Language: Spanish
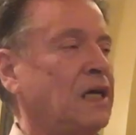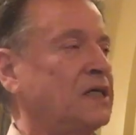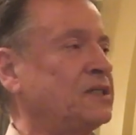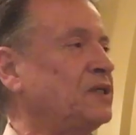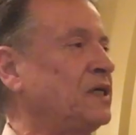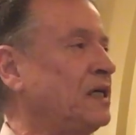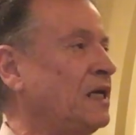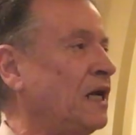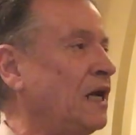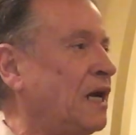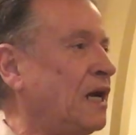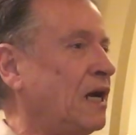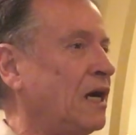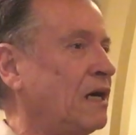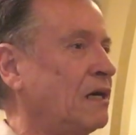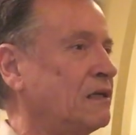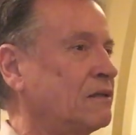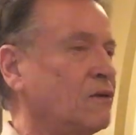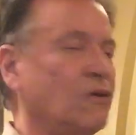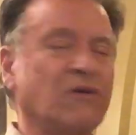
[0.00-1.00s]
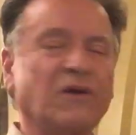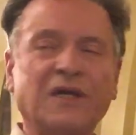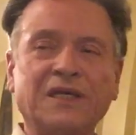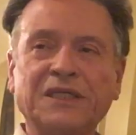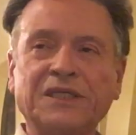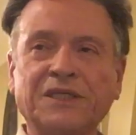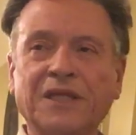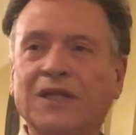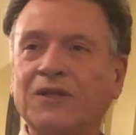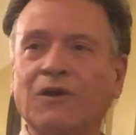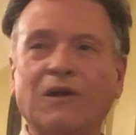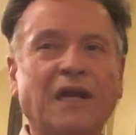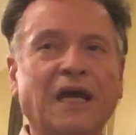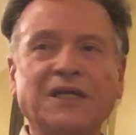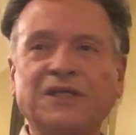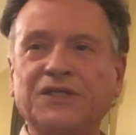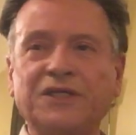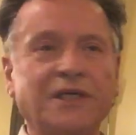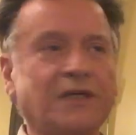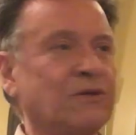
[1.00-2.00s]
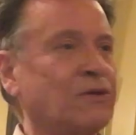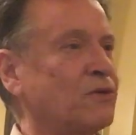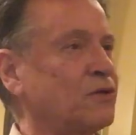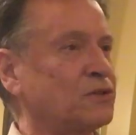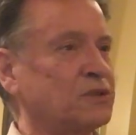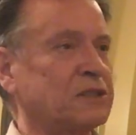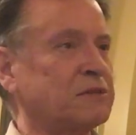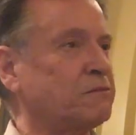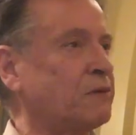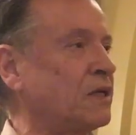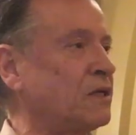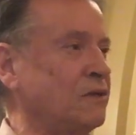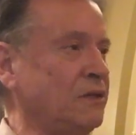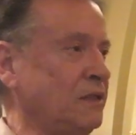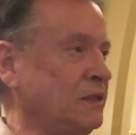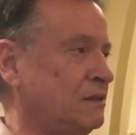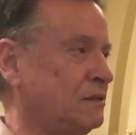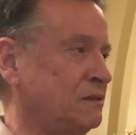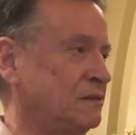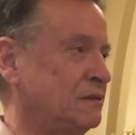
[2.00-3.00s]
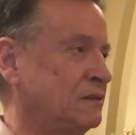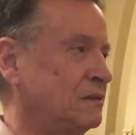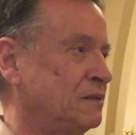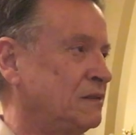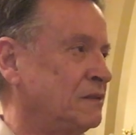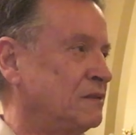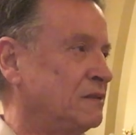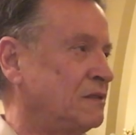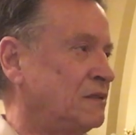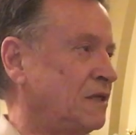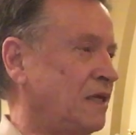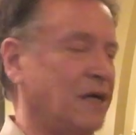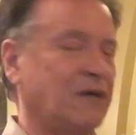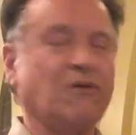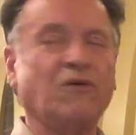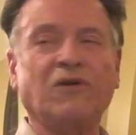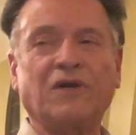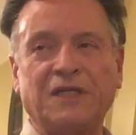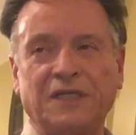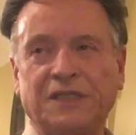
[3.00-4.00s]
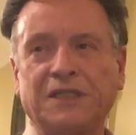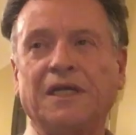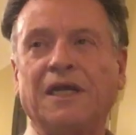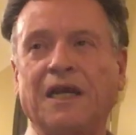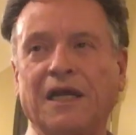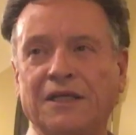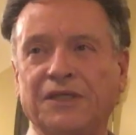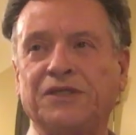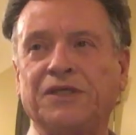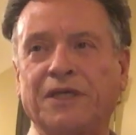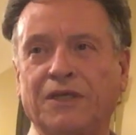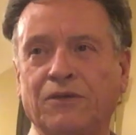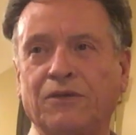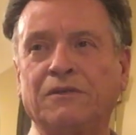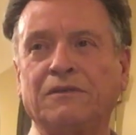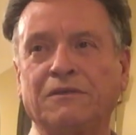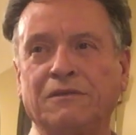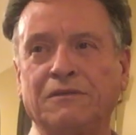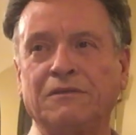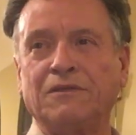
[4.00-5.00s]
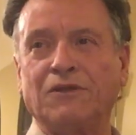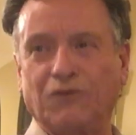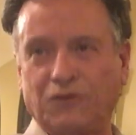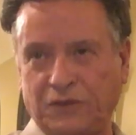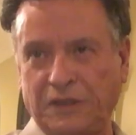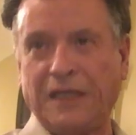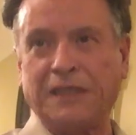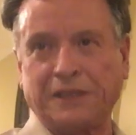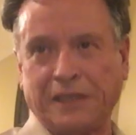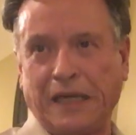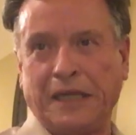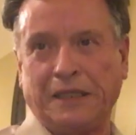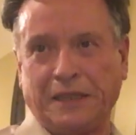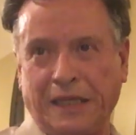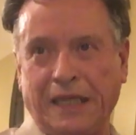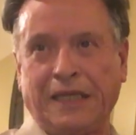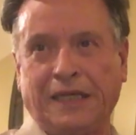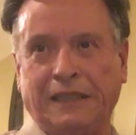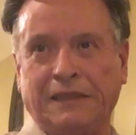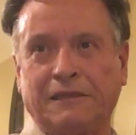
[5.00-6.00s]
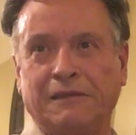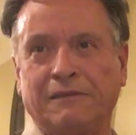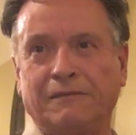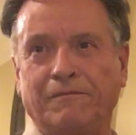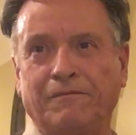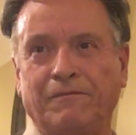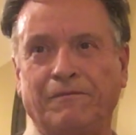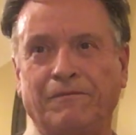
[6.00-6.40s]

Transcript: Así que la conquista no la hicieron los españoles, la conquista la hicieron los tlaxcaltecas.